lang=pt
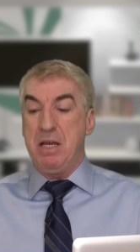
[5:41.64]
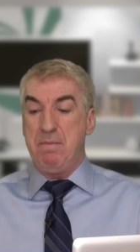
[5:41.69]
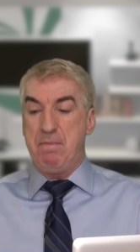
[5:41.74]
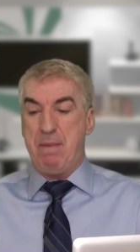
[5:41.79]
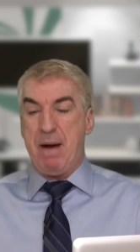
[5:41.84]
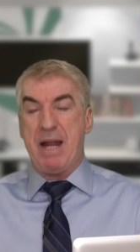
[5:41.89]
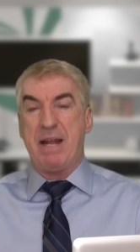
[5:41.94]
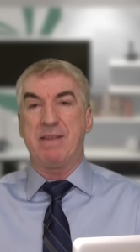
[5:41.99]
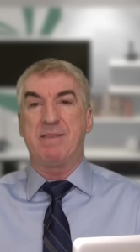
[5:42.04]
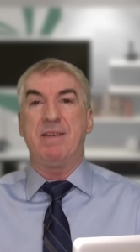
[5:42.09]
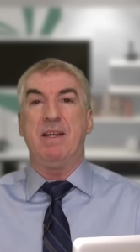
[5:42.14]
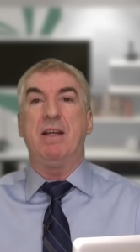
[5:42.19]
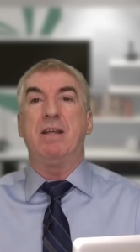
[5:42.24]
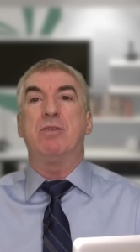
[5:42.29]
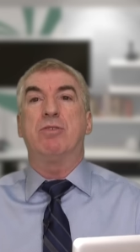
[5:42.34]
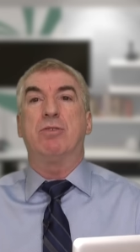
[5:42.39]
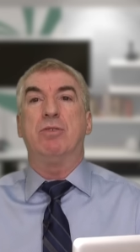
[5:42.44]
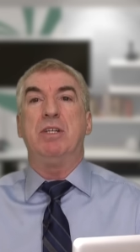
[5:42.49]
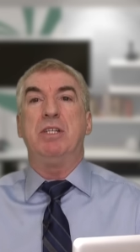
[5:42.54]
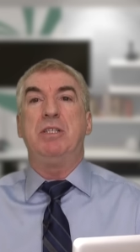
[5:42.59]
E para as
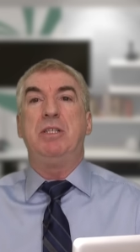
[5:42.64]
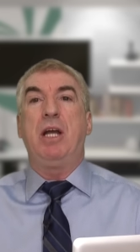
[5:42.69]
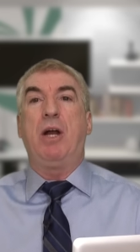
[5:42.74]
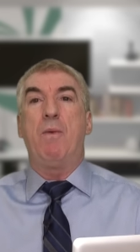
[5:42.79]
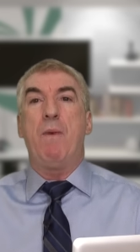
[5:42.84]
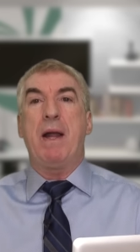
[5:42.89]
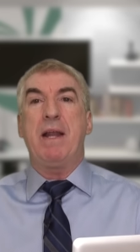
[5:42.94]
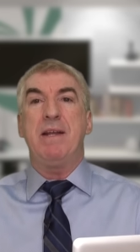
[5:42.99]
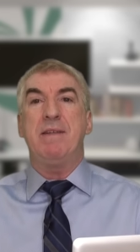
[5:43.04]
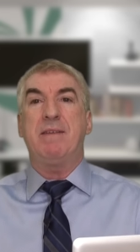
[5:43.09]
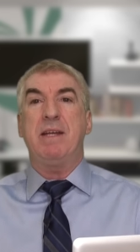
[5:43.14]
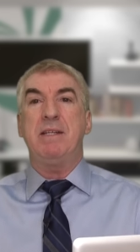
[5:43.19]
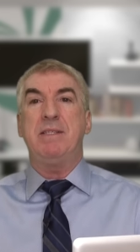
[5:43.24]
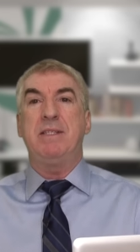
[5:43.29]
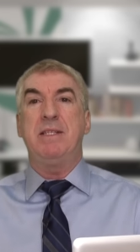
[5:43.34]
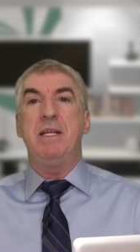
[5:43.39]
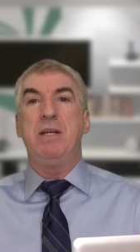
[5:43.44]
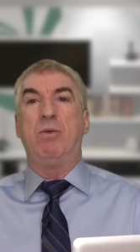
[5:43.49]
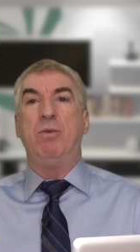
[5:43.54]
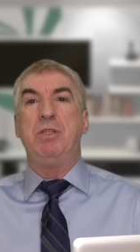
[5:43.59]
eleições de
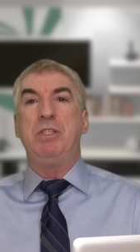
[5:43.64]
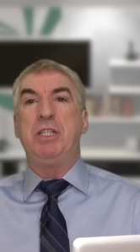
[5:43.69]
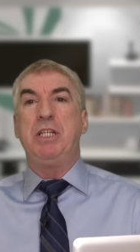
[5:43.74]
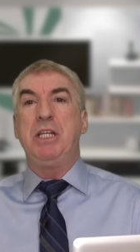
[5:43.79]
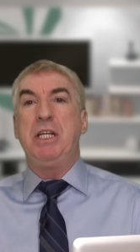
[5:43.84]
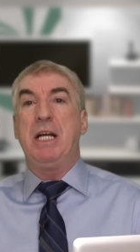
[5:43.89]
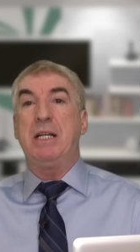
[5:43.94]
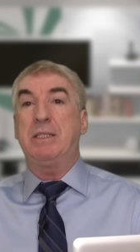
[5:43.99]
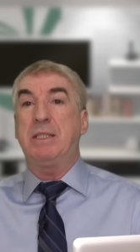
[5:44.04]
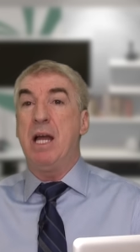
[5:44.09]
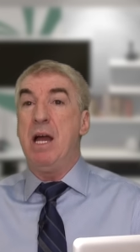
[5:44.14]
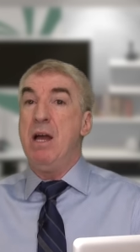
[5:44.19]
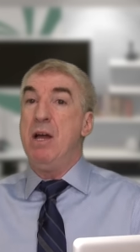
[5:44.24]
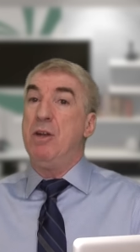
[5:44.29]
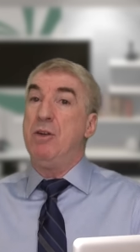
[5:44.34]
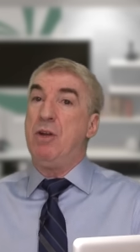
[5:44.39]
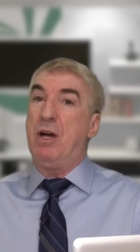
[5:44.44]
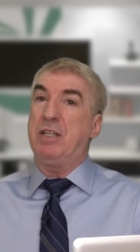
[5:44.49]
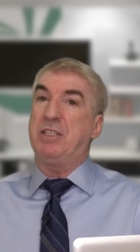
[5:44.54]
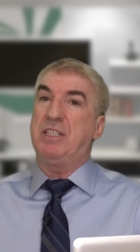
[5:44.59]
45 dias,
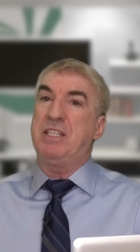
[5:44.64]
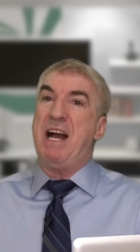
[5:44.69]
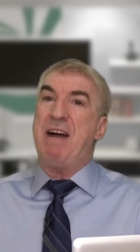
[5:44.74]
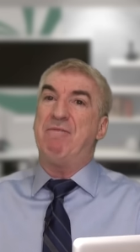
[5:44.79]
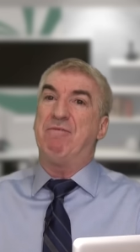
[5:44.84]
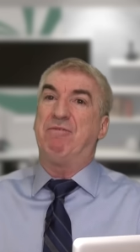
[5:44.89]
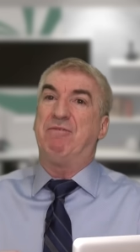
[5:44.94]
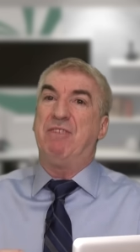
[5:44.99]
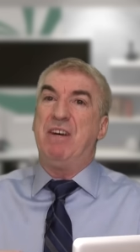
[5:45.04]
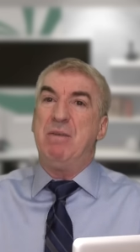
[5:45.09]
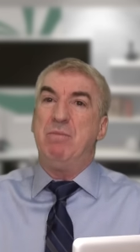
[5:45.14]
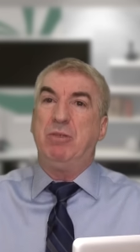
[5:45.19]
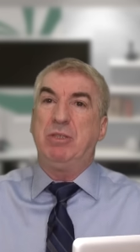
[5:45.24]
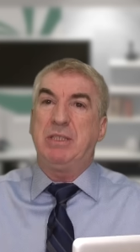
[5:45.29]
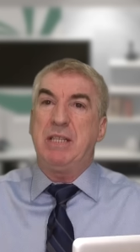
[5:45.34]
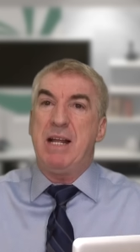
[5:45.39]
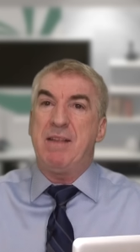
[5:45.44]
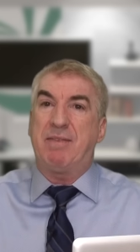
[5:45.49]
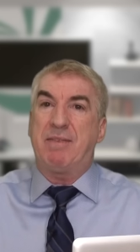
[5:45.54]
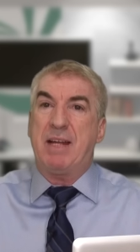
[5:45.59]
nós já
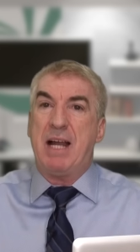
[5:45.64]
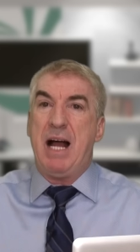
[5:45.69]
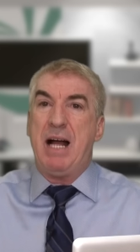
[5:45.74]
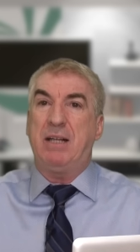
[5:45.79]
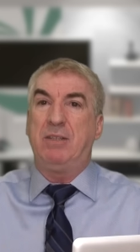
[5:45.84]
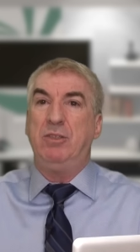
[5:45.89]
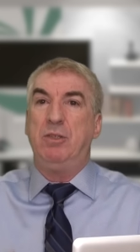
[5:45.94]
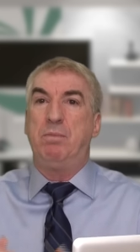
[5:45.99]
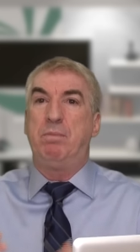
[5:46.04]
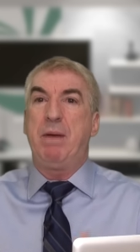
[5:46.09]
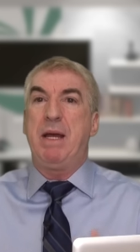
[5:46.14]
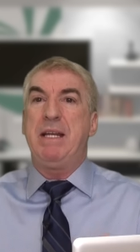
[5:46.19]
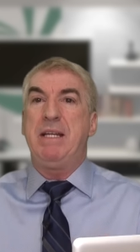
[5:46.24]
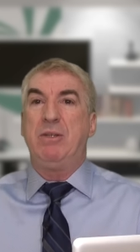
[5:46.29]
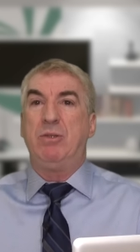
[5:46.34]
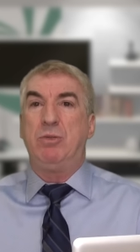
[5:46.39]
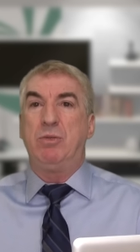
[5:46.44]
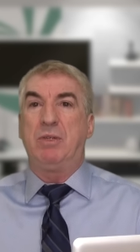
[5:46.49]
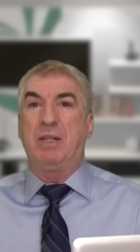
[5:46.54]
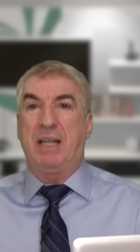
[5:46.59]
vamos entrar no
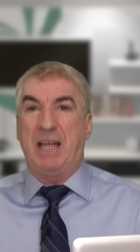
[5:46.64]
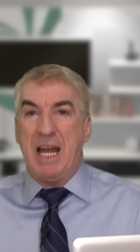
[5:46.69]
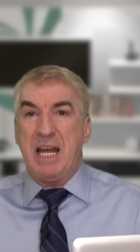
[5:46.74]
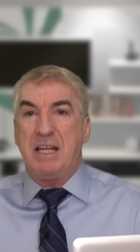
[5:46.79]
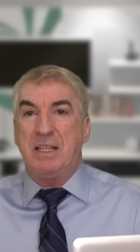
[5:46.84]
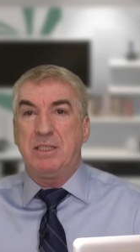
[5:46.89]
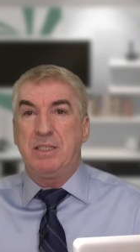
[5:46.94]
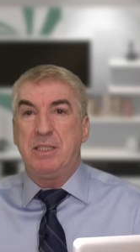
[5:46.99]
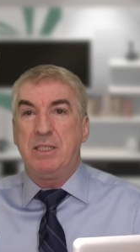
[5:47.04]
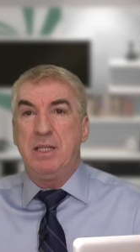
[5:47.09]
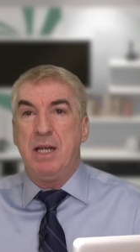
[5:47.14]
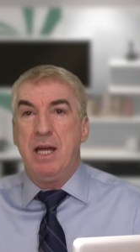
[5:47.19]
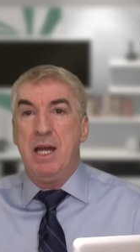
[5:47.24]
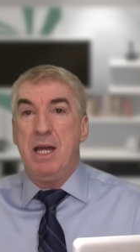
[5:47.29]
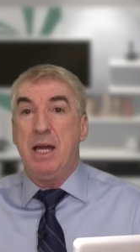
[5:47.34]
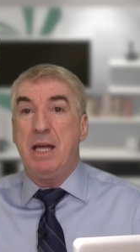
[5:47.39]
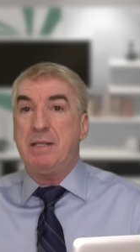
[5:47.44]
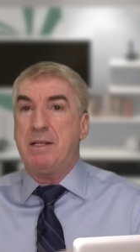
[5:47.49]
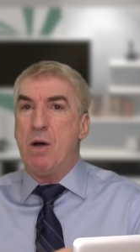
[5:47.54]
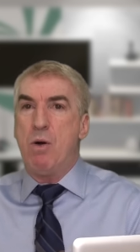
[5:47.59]
período quente.
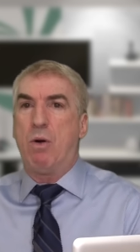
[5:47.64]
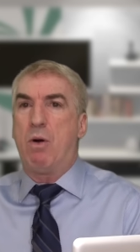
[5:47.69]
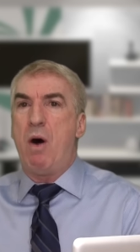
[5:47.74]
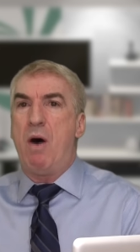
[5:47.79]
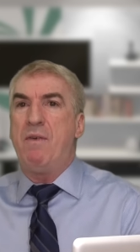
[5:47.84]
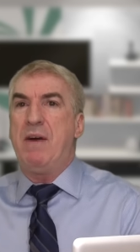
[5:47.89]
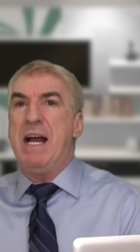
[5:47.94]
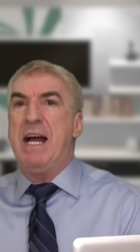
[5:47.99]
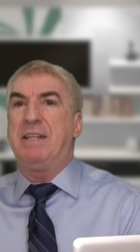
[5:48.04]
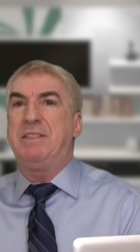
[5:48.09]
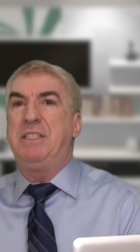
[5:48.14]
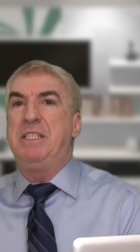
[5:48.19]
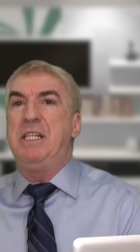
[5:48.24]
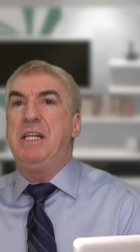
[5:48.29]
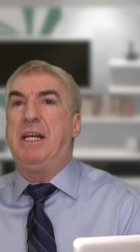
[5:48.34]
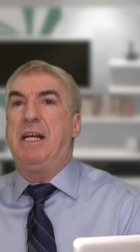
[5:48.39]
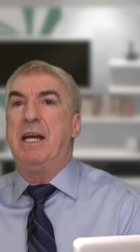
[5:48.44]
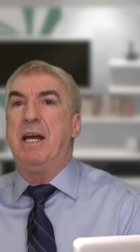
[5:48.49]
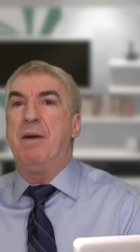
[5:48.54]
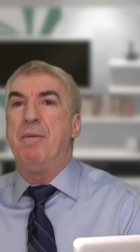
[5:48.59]
Então, qual é a
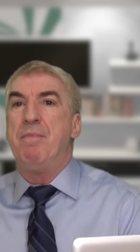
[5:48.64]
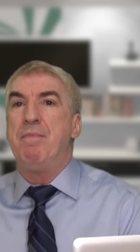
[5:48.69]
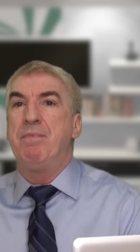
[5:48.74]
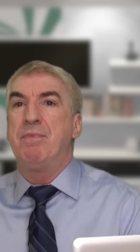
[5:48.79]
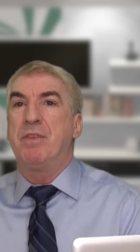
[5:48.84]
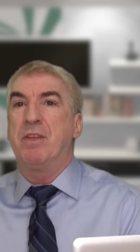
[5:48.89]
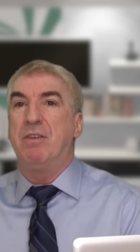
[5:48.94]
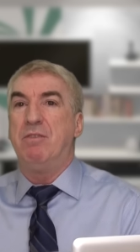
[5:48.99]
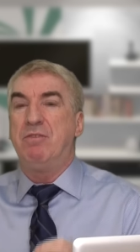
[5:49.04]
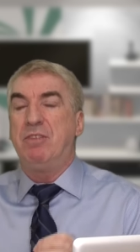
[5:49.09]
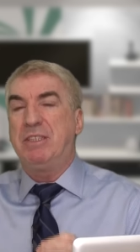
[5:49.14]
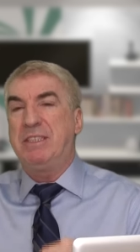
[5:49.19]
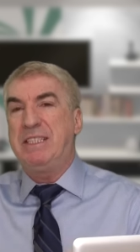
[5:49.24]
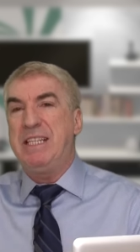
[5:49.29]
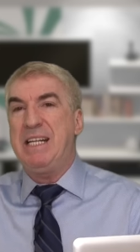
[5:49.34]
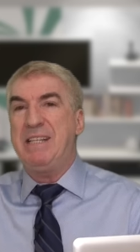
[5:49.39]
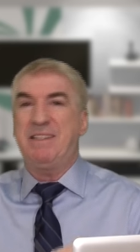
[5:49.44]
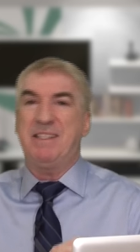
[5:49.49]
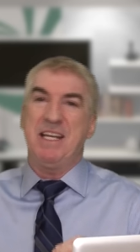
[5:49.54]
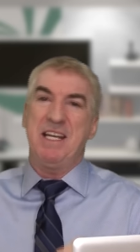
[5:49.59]
dica?
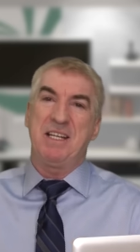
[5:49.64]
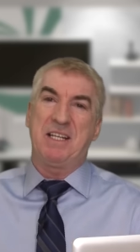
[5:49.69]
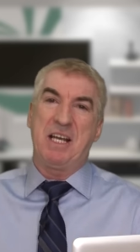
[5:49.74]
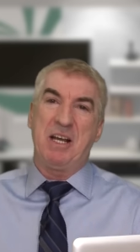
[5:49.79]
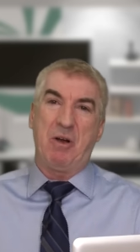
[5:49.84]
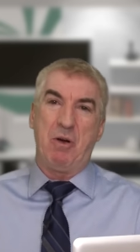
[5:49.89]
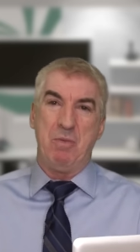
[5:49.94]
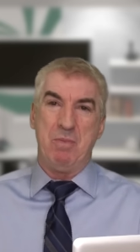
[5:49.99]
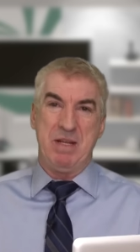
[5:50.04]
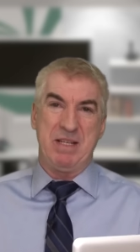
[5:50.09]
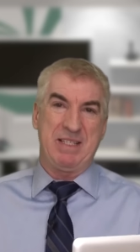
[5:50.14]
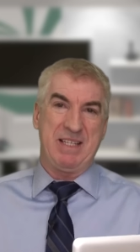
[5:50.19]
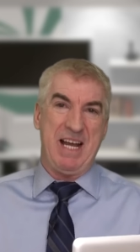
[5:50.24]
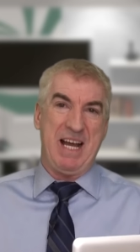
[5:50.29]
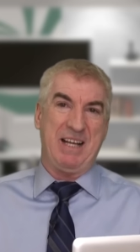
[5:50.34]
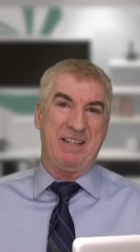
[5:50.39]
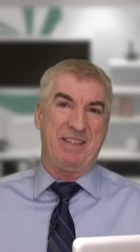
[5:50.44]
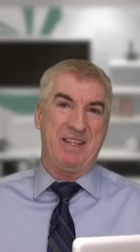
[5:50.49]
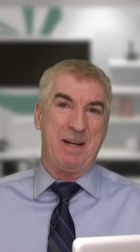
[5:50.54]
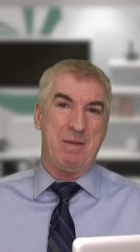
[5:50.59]
Você tem que
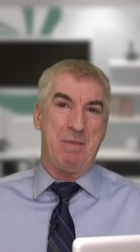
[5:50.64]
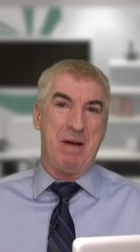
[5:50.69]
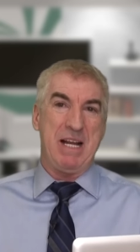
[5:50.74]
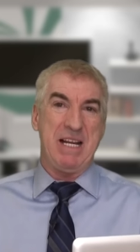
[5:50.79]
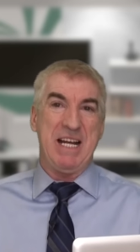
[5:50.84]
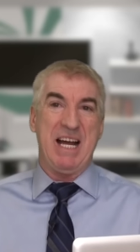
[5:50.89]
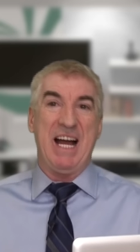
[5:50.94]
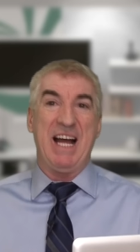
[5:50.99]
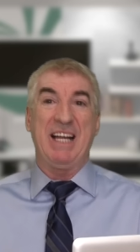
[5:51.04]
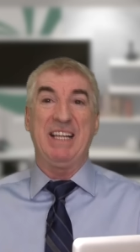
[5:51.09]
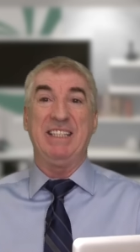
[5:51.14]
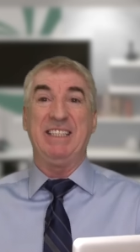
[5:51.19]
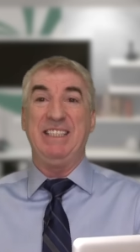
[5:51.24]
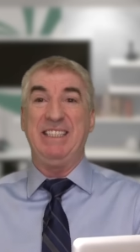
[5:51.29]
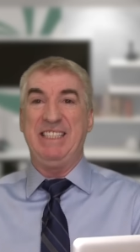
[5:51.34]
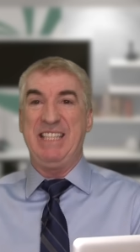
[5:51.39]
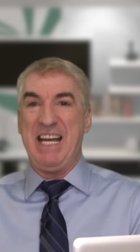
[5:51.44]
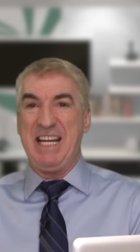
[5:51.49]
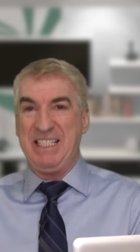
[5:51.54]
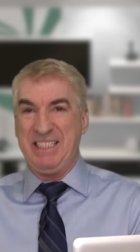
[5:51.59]
começar a trabalhar
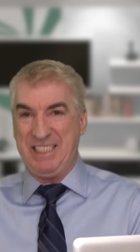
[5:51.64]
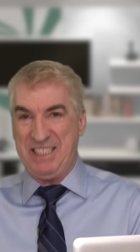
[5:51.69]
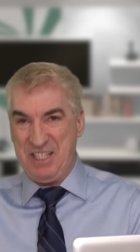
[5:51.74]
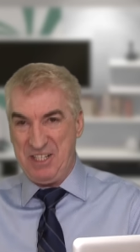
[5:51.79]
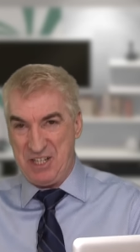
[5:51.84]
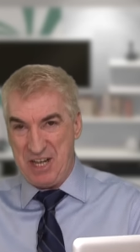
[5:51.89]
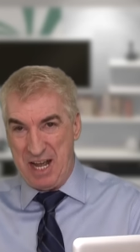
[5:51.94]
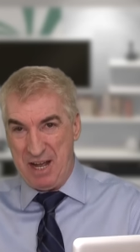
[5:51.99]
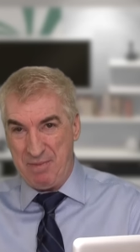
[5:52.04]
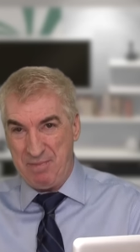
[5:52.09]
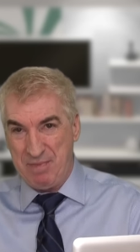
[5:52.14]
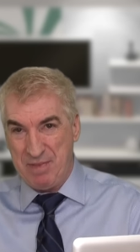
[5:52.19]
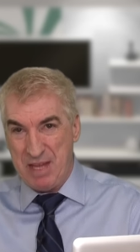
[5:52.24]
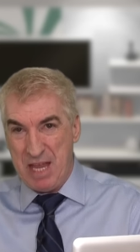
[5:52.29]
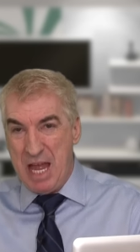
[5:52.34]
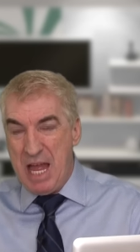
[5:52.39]
desde já,